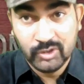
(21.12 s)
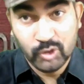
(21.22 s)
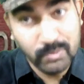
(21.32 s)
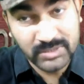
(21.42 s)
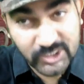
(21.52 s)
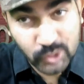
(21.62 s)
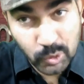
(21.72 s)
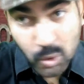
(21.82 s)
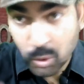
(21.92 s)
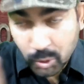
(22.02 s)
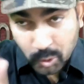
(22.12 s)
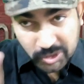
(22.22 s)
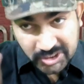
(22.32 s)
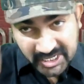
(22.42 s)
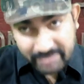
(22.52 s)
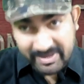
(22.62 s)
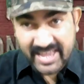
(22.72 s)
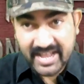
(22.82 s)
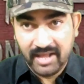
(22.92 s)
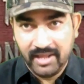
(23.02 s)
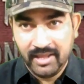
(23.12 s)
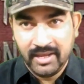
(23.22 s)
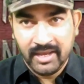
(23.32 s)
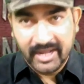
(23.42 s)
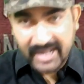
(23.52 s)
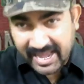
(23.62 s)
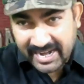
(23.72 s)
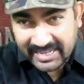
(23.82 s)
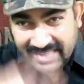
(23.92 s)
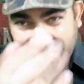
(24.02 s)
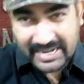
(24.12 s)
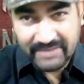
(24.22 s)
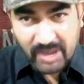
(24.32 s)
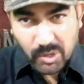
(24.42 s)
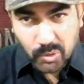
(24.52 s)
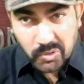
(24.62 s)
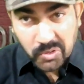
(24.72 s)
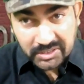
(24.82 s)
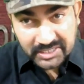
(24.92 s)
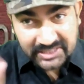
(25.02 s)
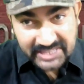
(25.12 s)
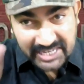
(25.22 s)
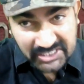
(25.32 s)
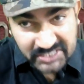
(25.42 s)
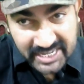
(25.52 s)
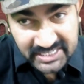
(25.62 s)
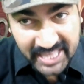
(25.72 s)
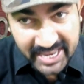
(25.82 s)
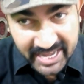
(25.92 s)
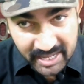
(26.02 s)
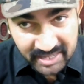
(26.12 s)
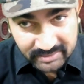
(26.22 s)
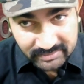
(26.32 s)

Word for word: तुम जैसों को कुछ नहीं मिलेगा घर गंदा करने वालों को ये देश नहीं सहेगा